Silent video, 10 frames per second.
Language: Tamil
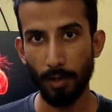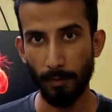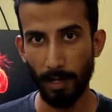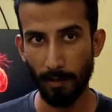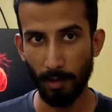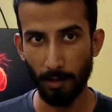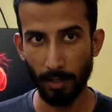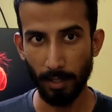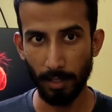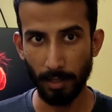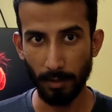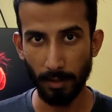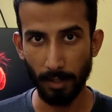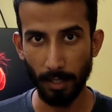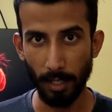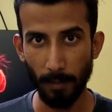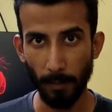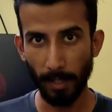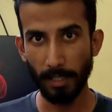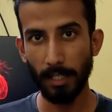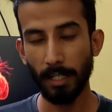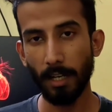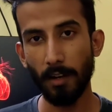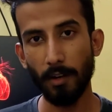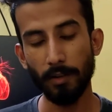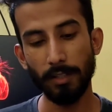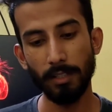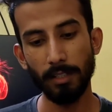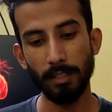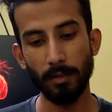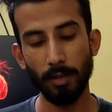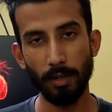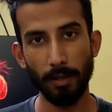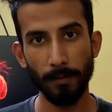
ஒரு விளைவில் வந்து எடுத்துகிட்டு வந்திருக்கு இப்போ பார்த்தீங்கன்னா அவங்க வந்து ஒரு